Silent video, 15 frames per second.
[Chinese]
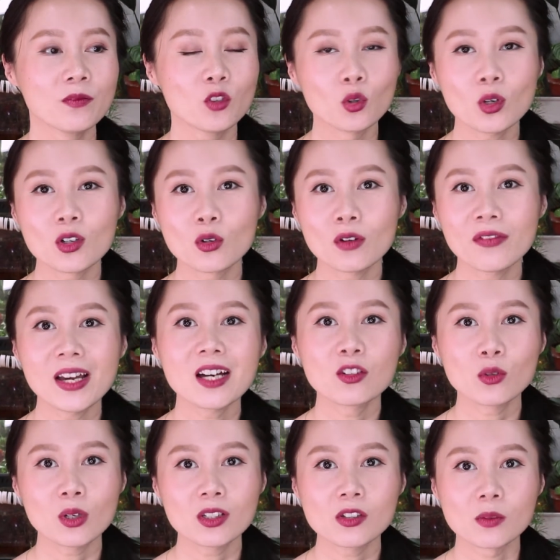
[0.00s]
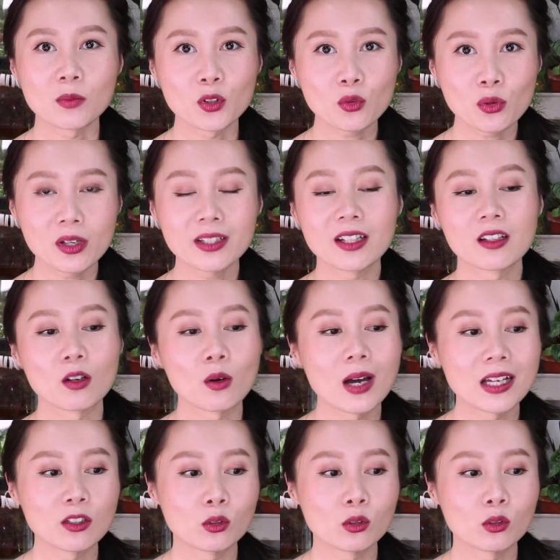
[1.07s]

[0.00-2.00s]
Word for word: 如果说非要说有什么缺点的话，